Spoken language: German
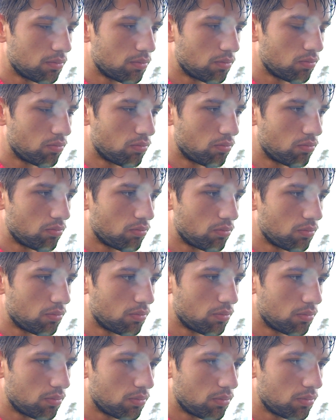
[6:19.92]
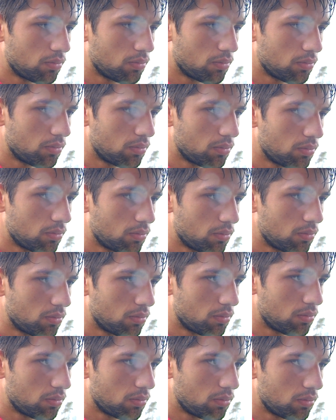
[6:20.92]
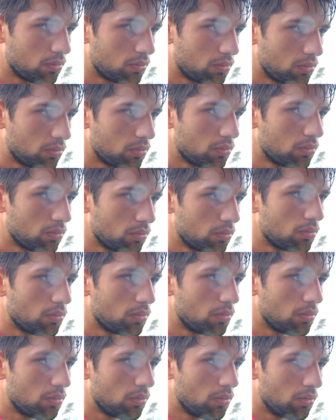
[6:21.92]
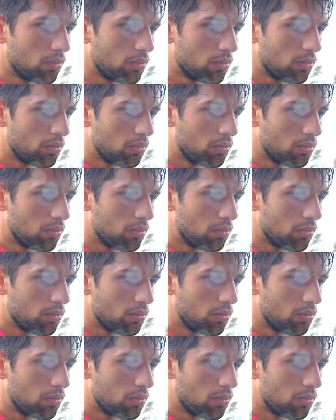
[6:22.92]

schon auch so, dass, dass er ihm den Treffer quasi schenken wollte, sozusagen, oder?